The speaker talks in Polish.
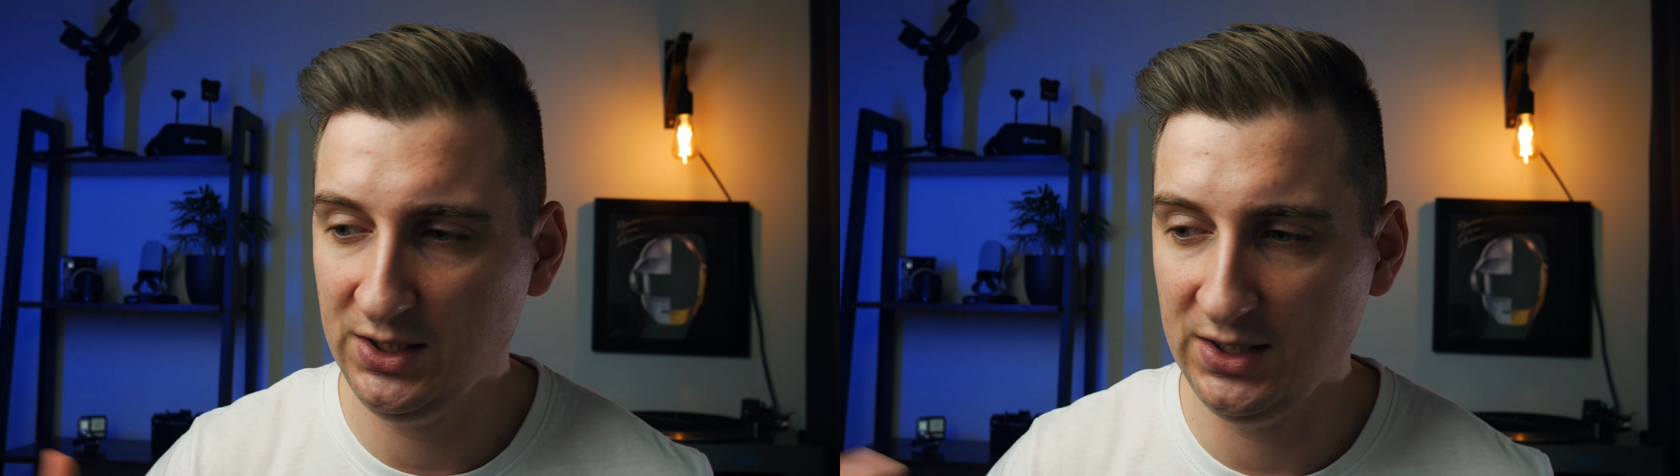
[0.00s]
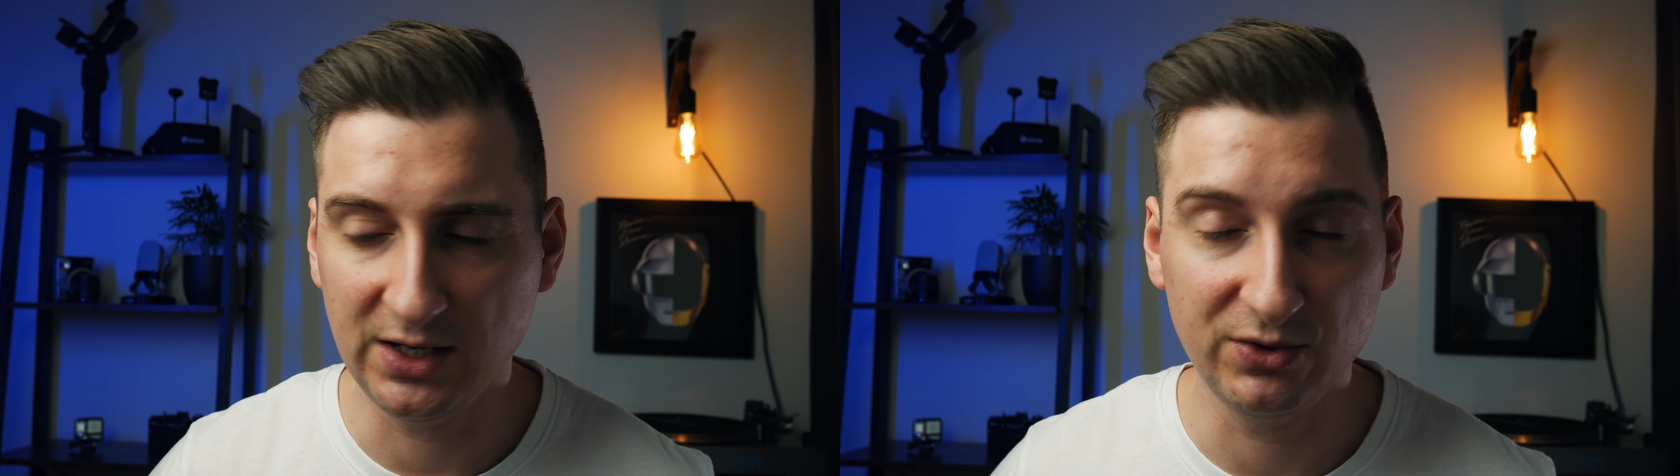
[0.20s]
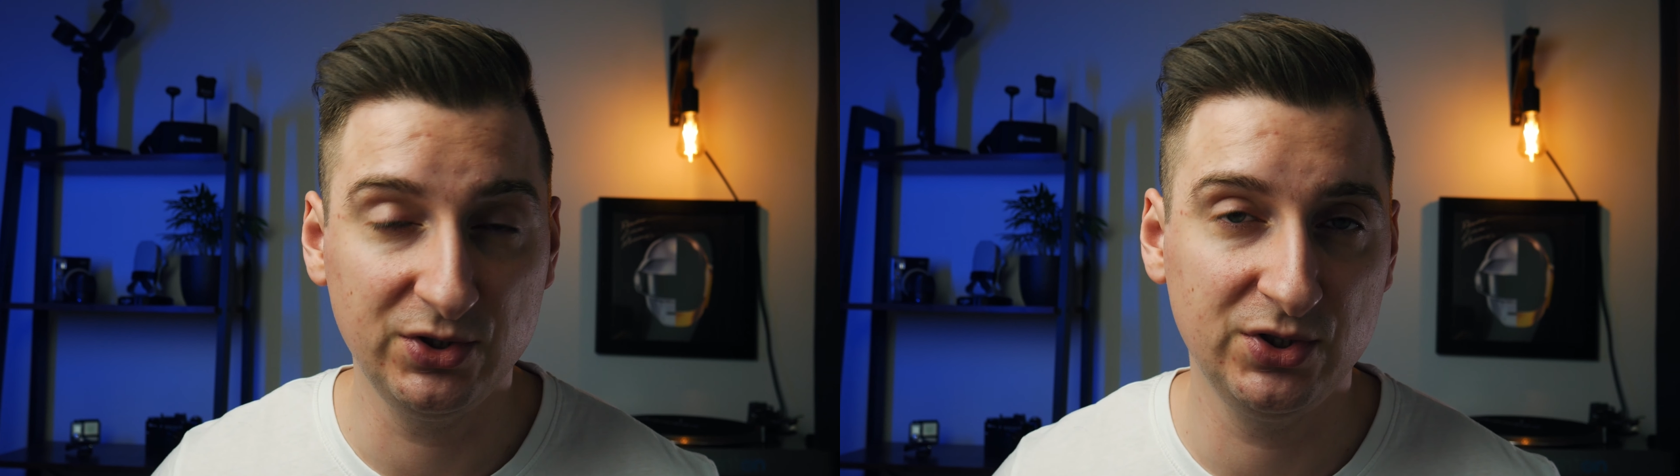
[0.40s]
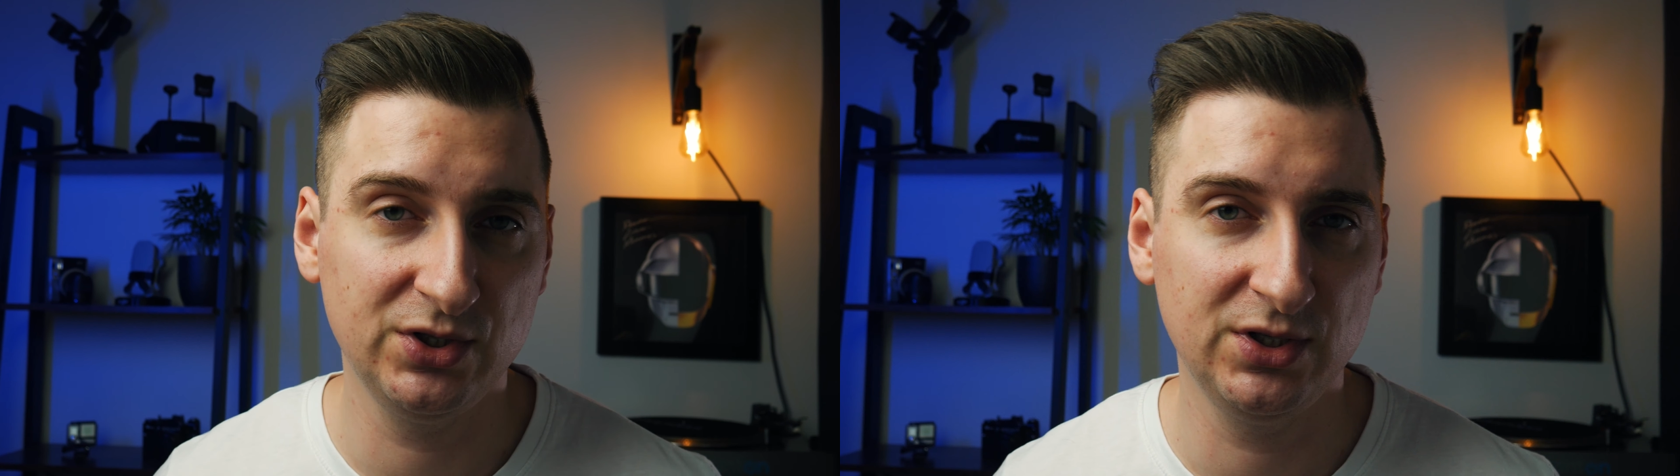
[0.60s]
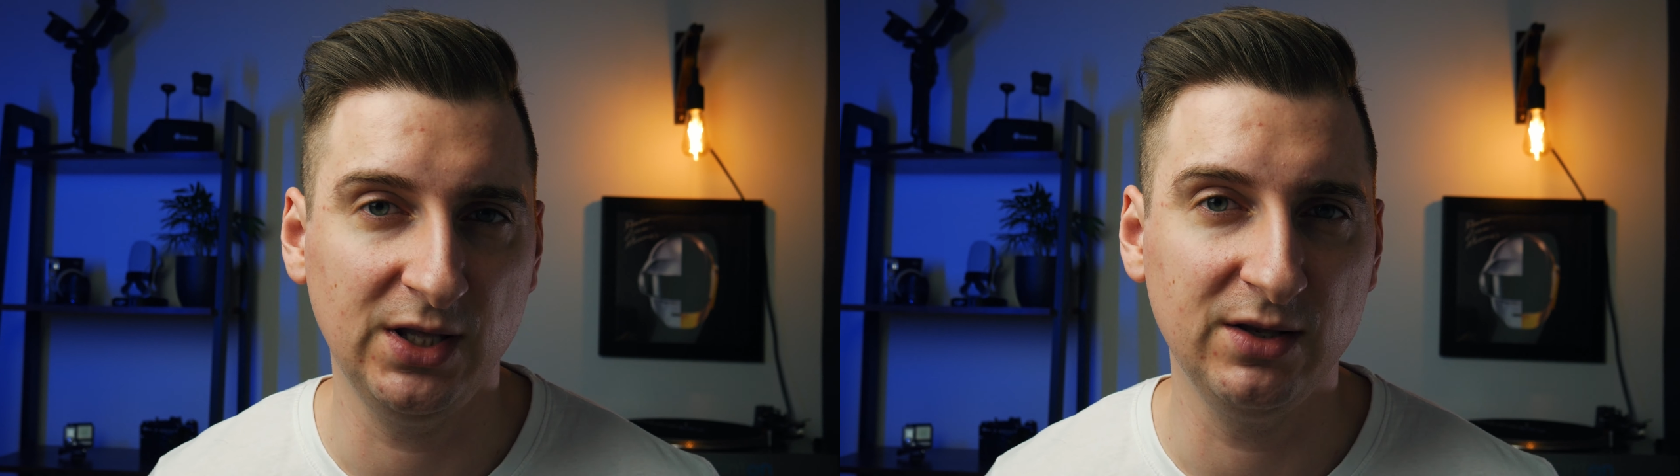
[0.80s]
i
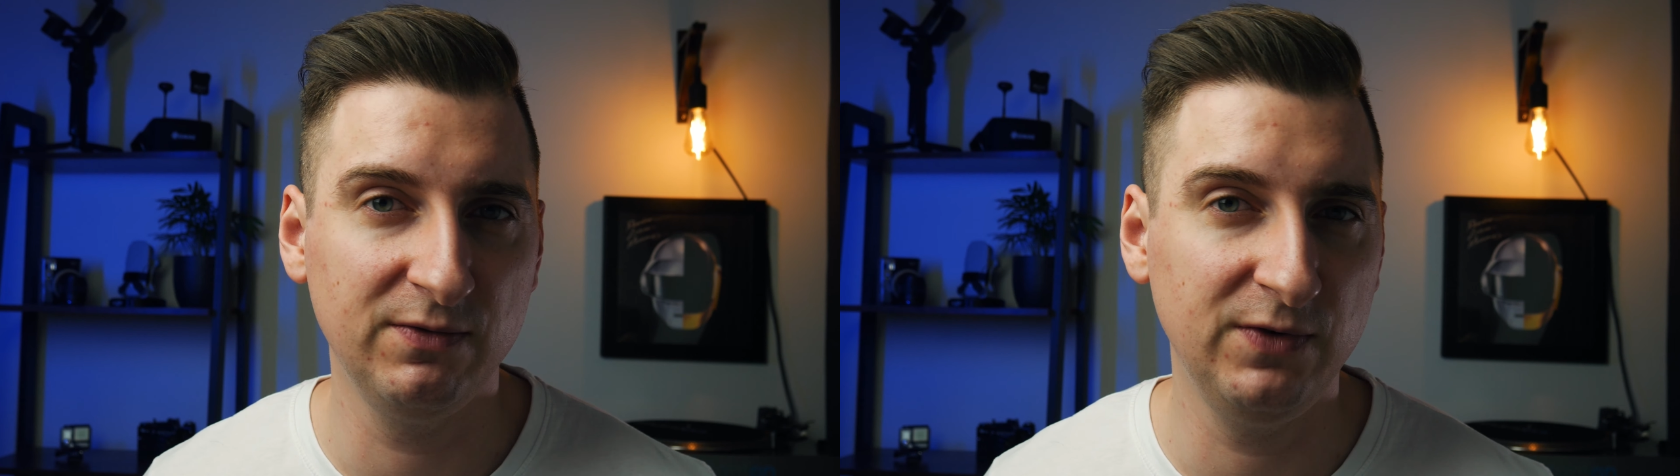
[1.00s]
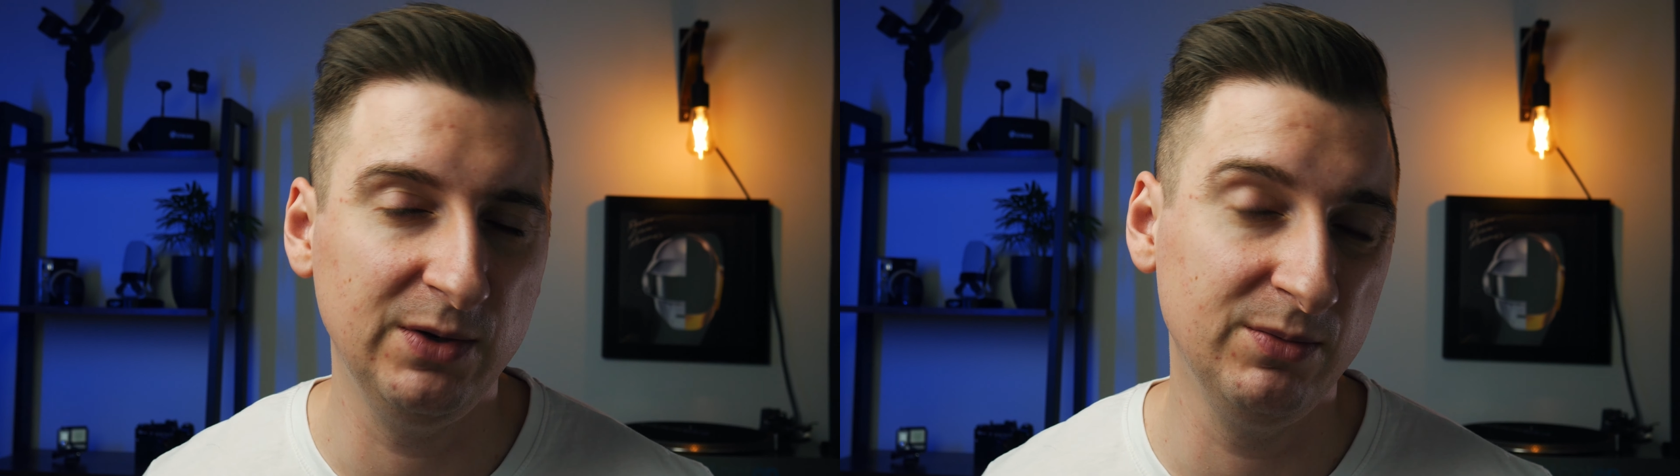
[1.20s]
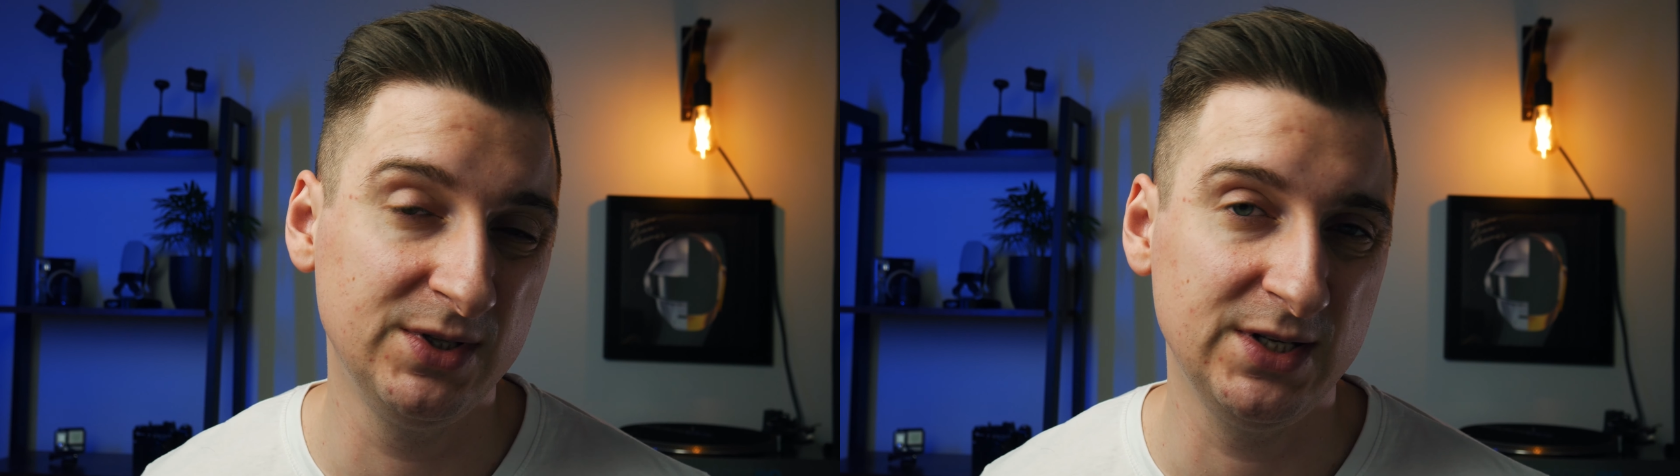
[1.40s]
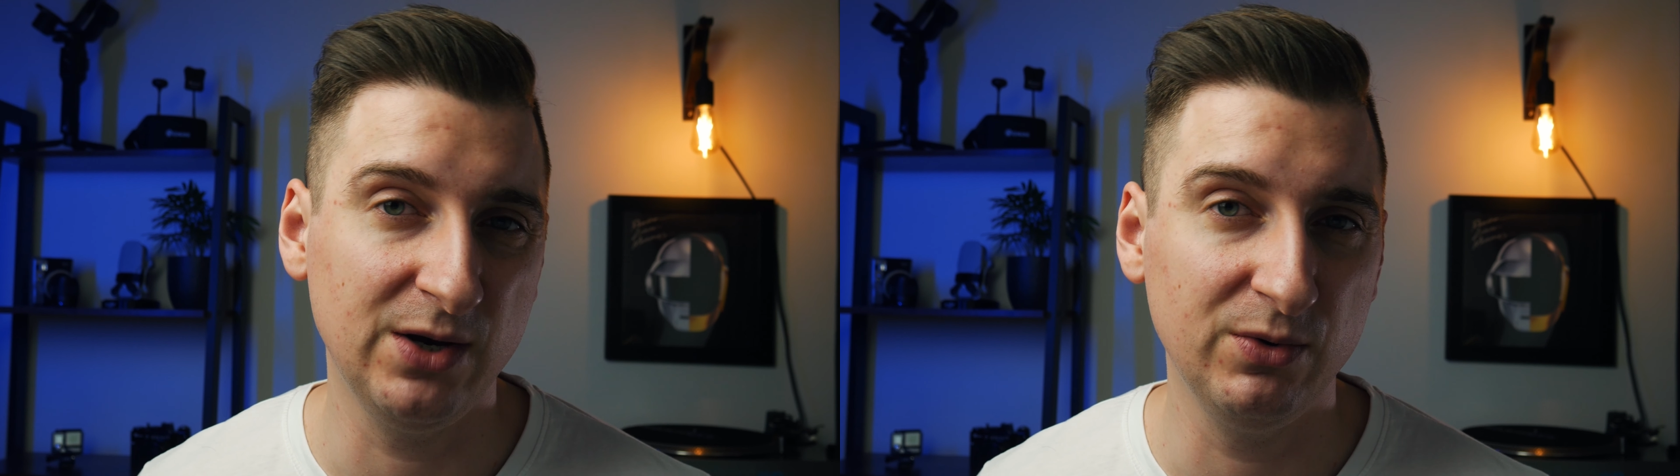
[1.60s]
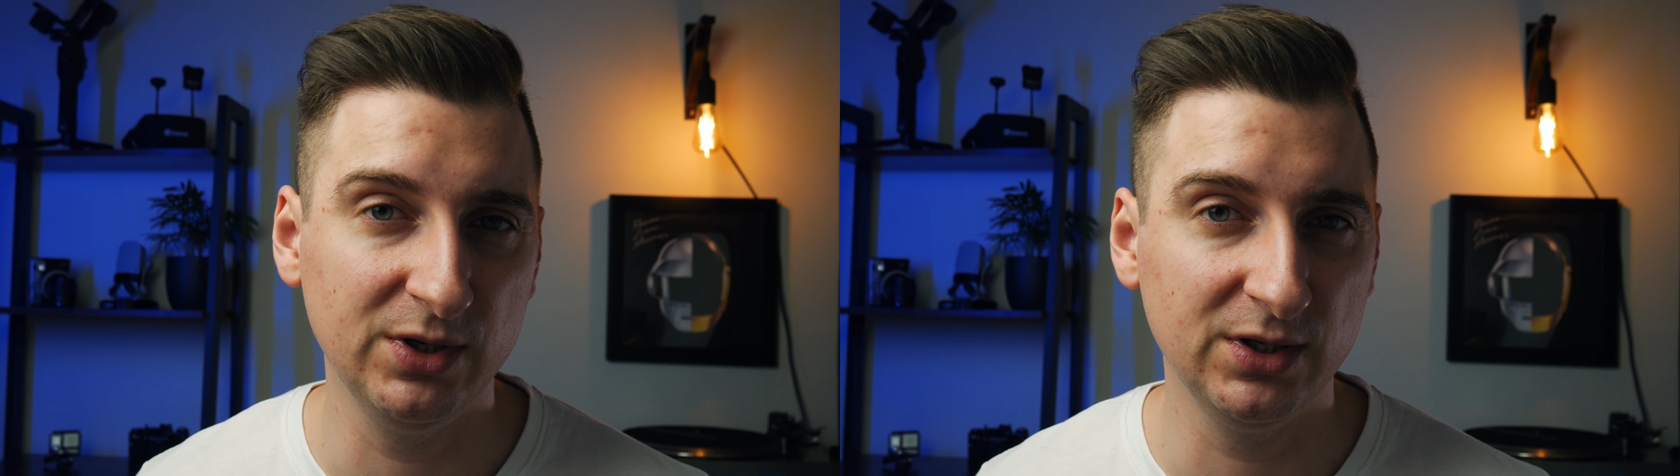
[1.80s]
jakoś ten film
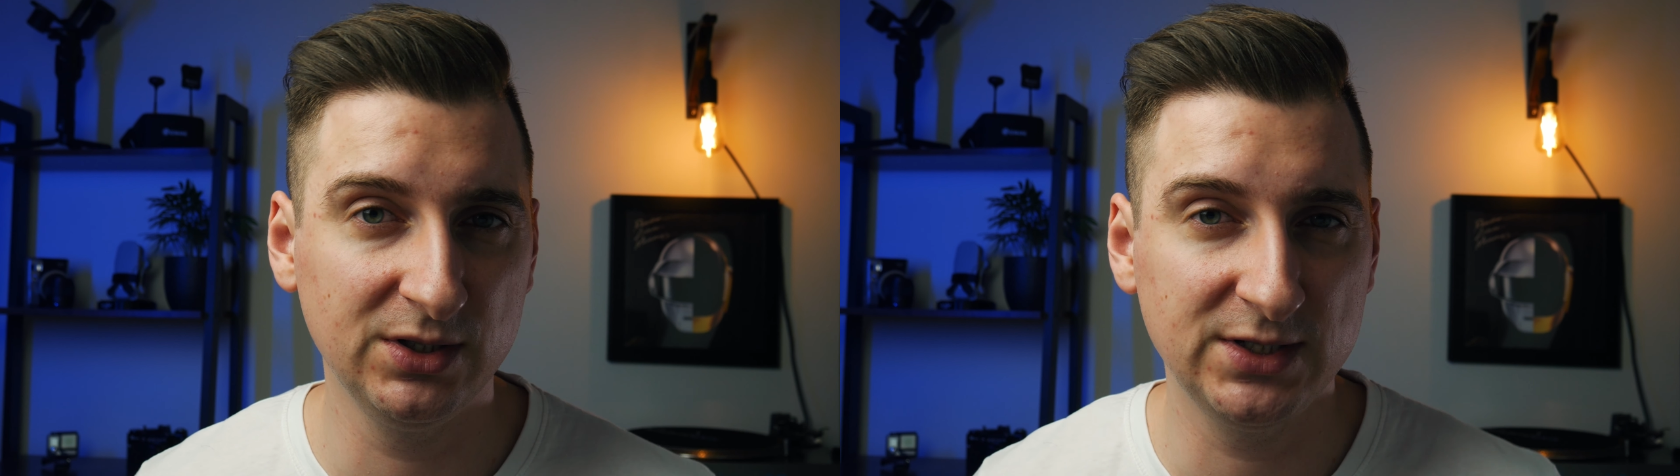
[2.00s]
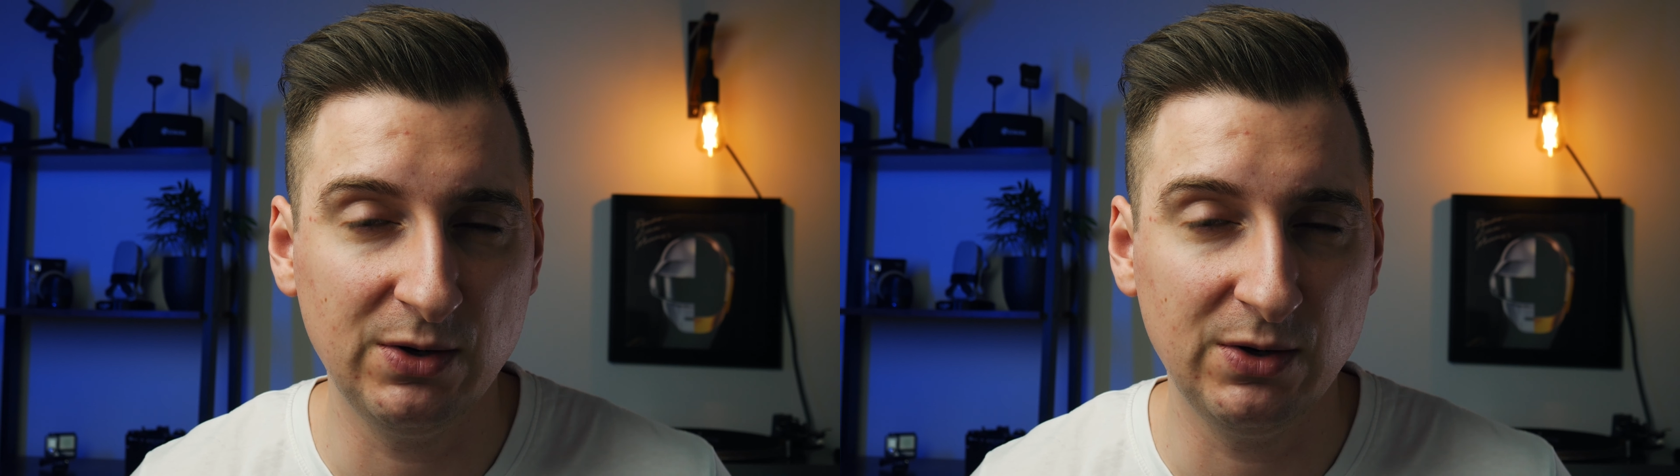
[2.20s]
cały,